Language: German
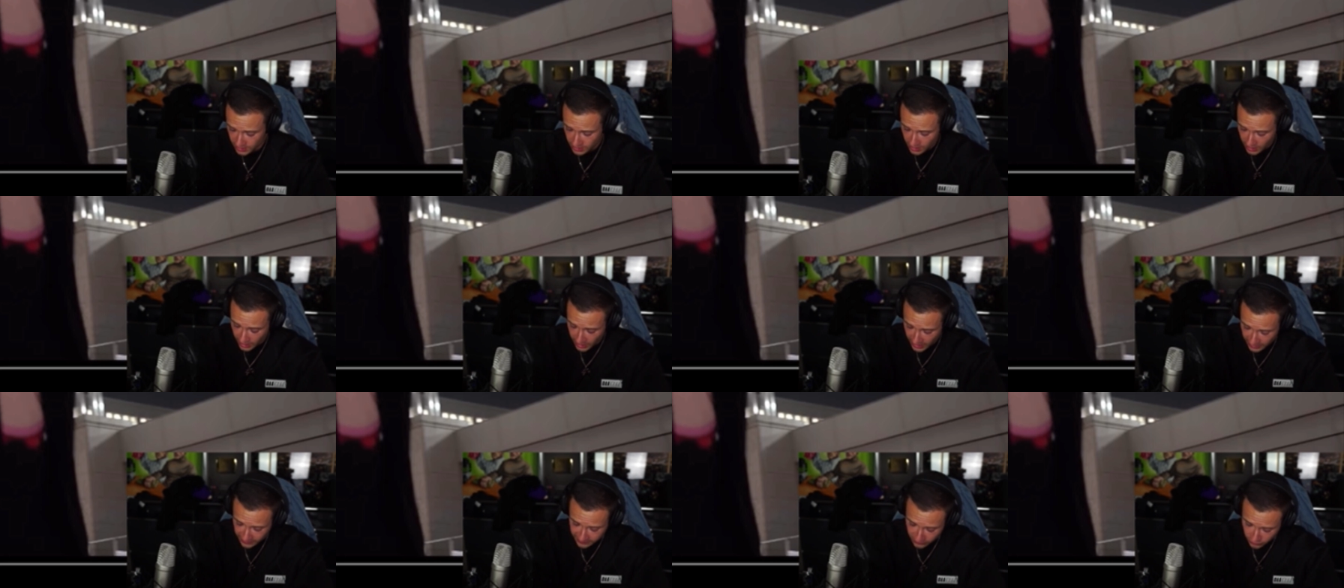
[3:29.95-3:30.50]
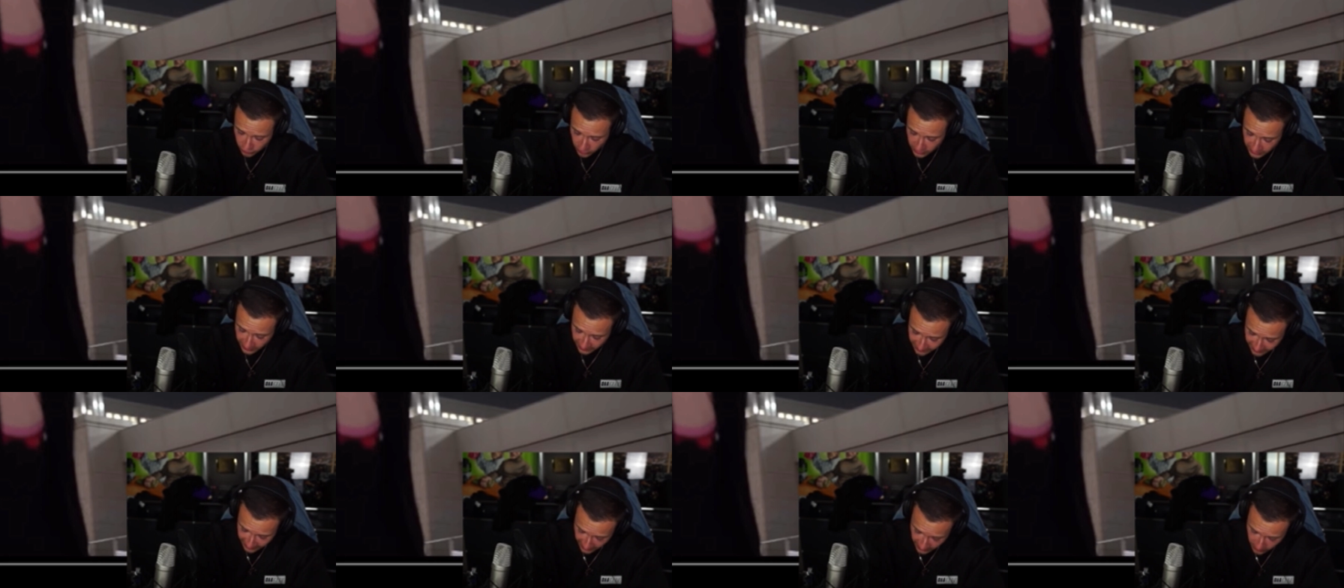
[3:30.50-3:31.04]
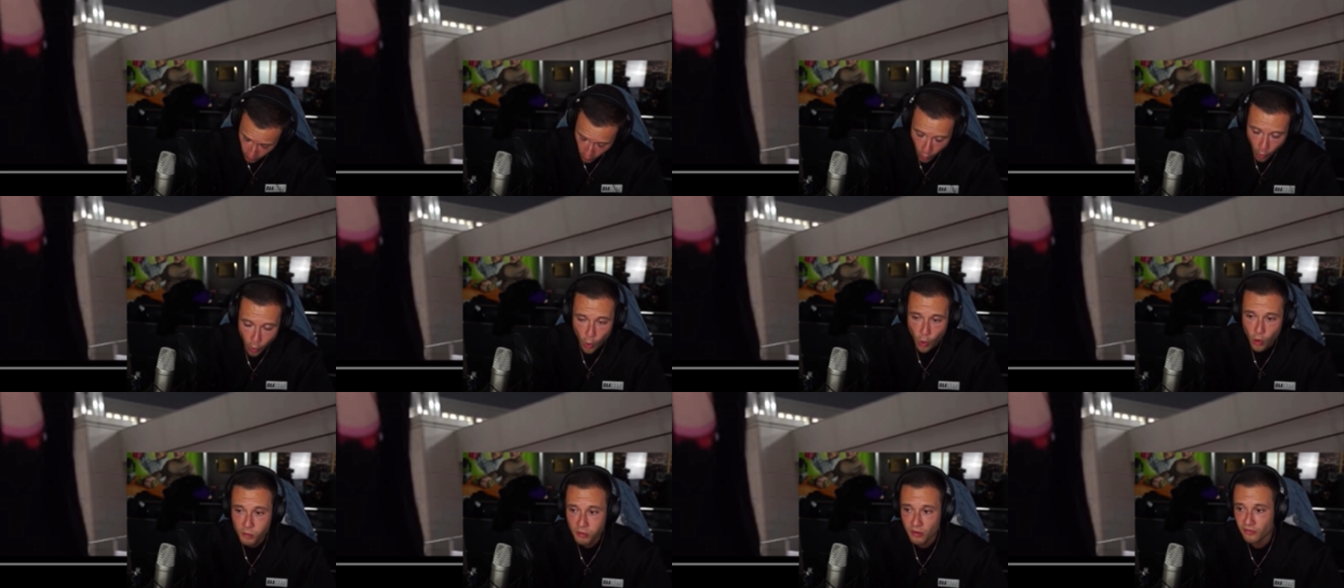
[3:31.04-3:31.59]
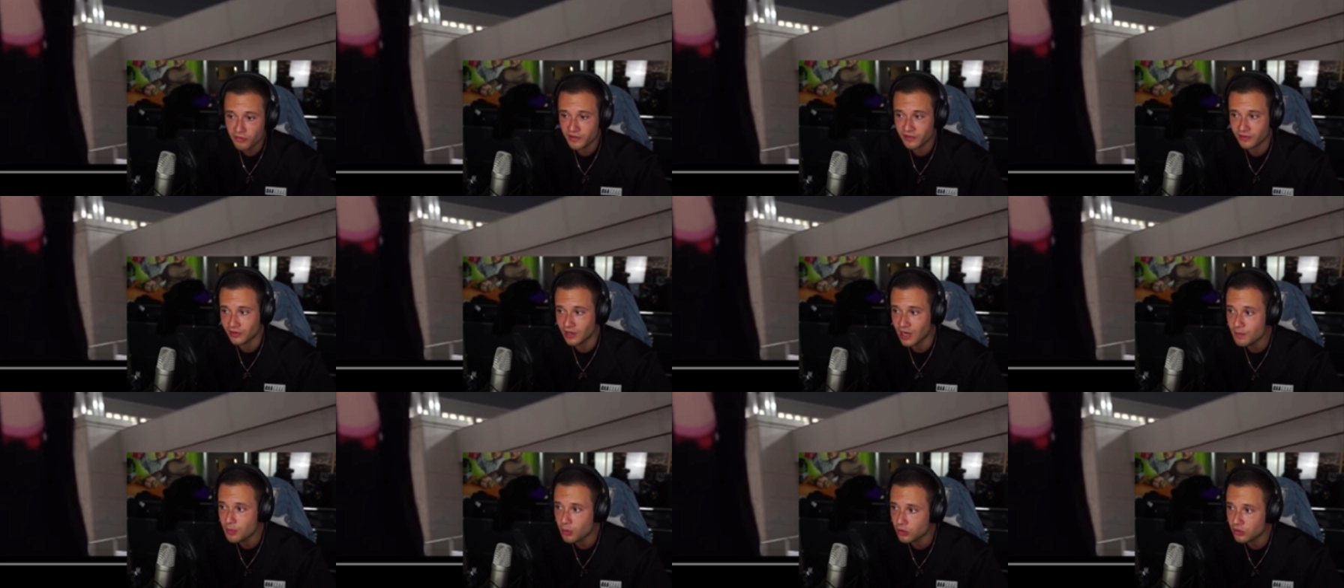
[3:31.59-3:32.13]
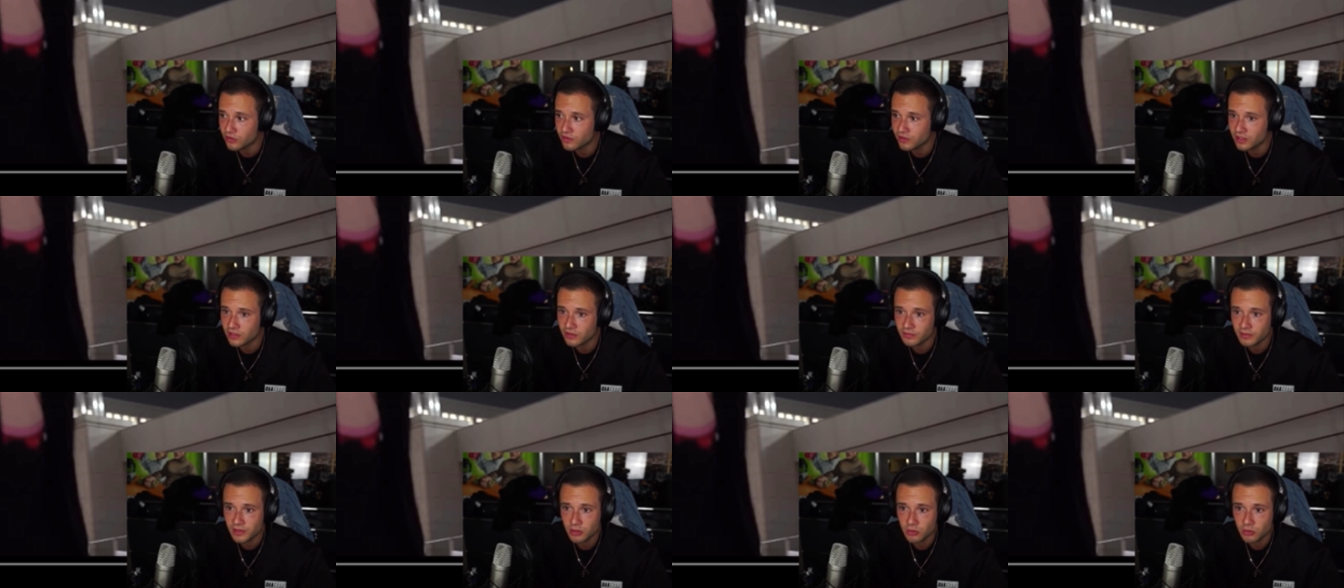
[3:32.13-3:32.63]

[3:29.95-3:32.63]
Äh, ist natürlich jetzt kein hochprofessionell produziertes Video,